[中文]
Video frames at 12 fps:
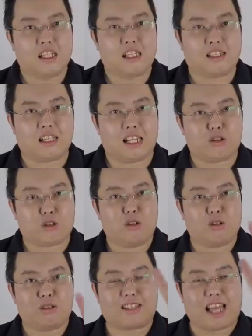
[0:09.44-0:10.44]
列主要有
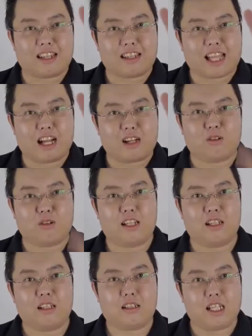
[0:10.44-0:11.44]
三大功能：第
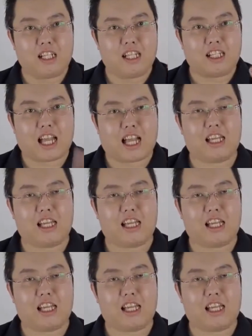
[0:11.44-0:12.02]
一，它可以